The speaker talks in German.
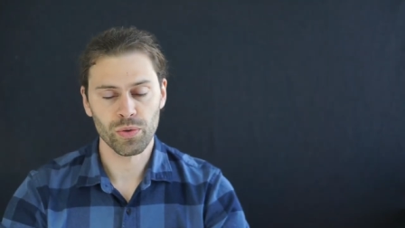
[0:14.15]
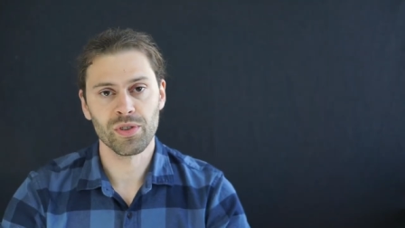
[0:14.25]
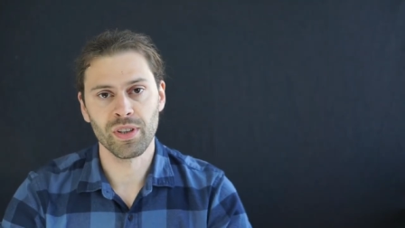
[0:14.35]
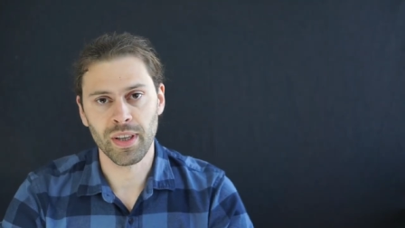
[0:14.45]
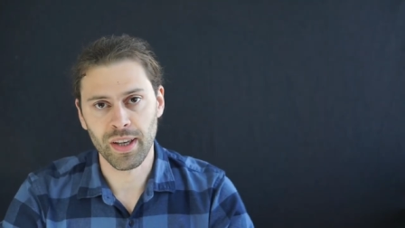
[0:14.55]

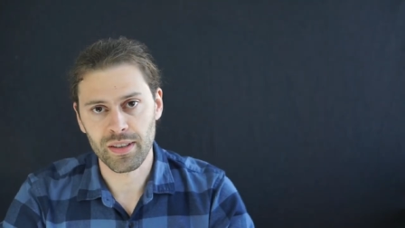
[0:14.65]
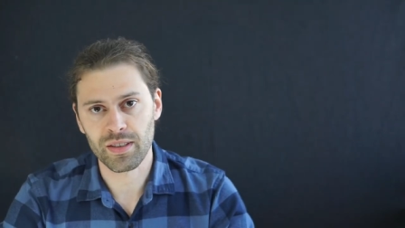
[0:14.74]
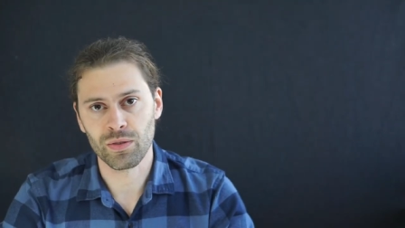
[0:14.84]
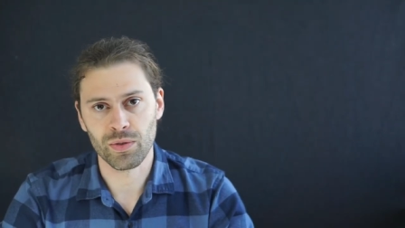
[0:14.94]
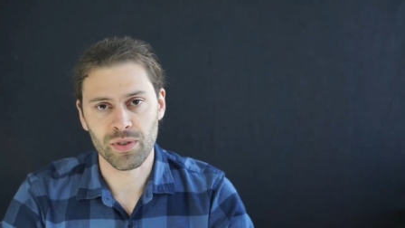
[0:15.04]
uns den
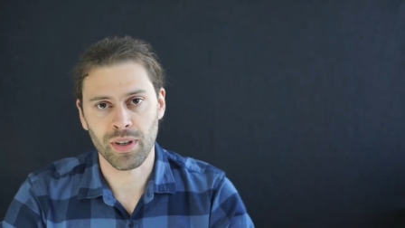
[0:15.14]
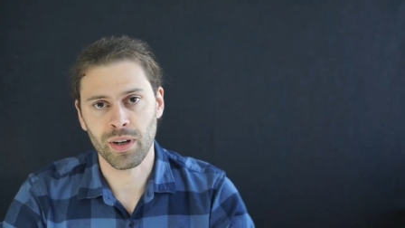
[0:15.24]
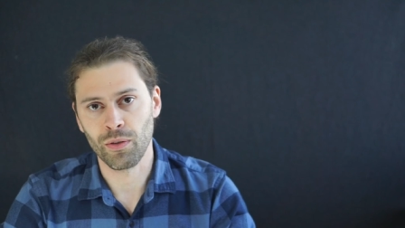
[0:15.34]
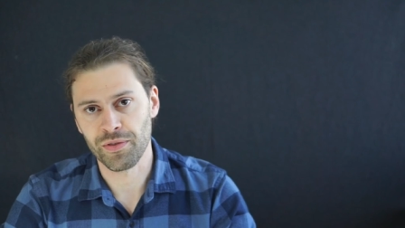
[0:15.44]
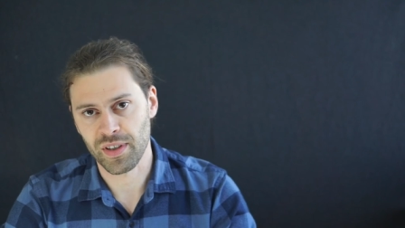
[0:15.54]
ersten
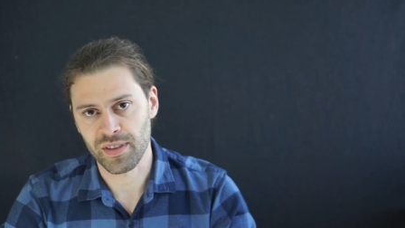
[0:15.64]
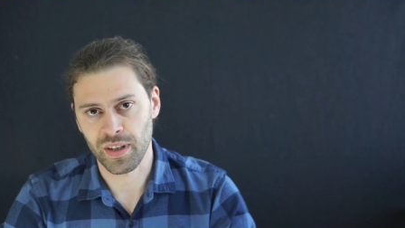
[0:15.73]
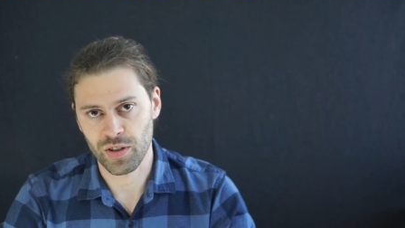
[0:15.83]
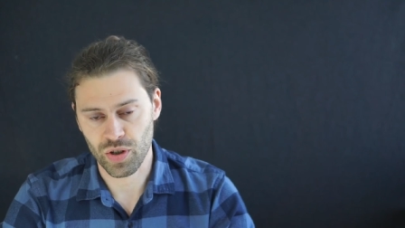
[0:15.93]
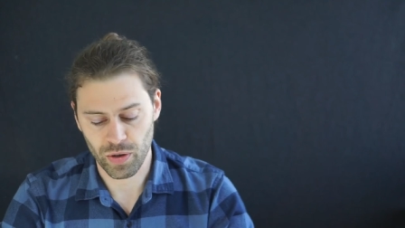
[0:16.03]
unserer Aufsätze
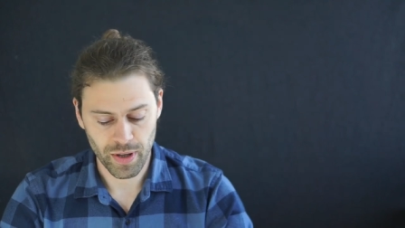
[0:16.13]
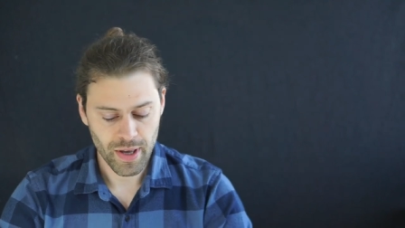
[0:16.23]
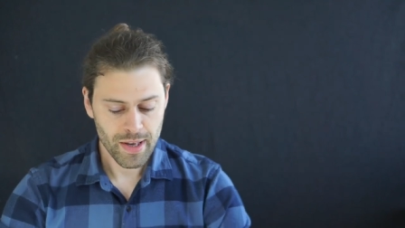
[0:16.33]
anschauen.